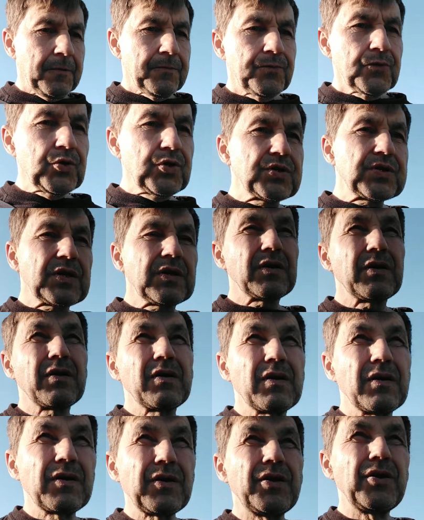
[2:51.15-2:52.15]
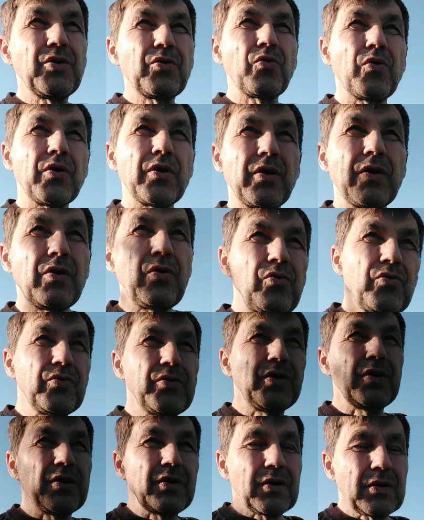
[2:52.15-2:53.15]
ну это герои,
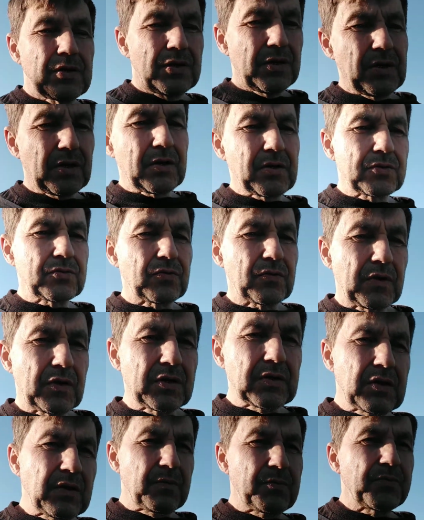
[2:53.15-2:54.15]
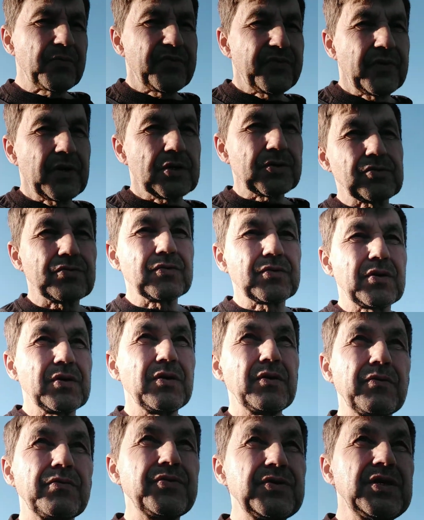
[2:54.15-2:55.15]
люди, те, которые там вяжут
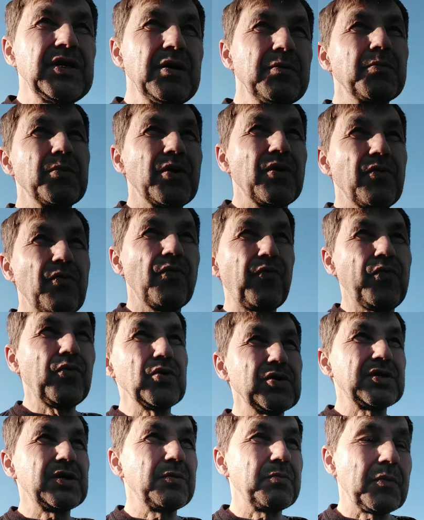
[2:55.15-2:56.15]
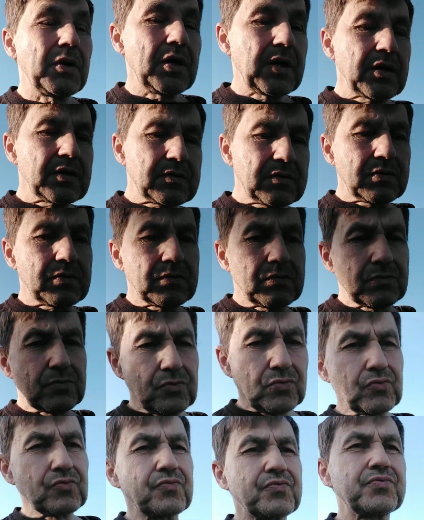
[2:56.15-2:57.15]
и в 7, и в 8 лет.
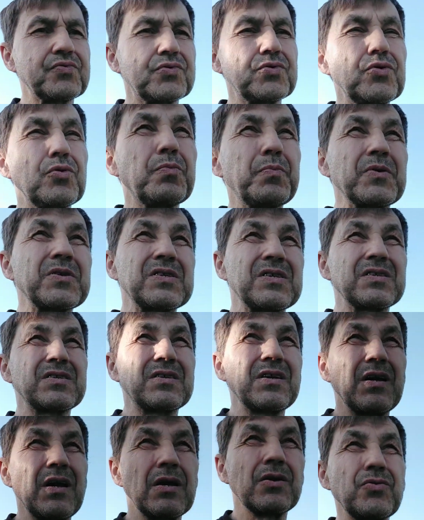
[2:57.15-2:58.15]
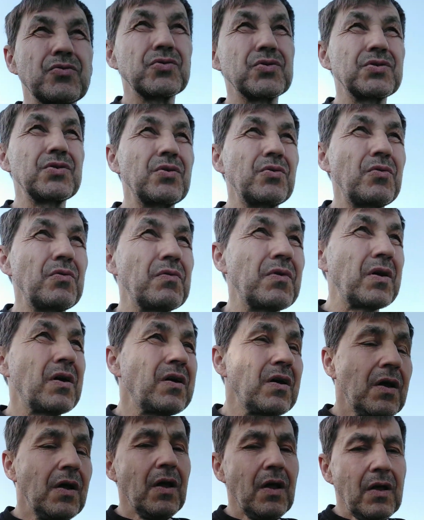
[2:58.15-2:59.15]
Ну, все по состоянию здоровья
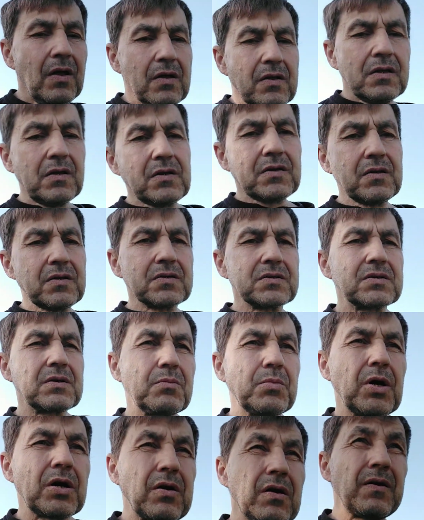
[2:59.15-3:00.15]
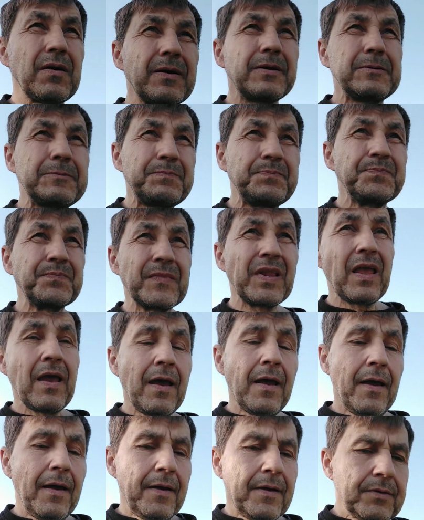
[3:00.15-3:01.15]
их собак.
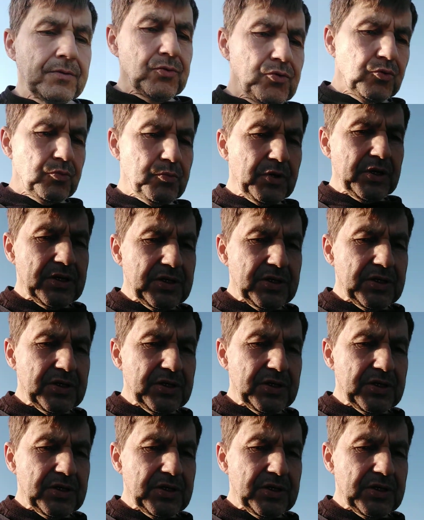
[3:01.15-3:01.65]
Ну, мы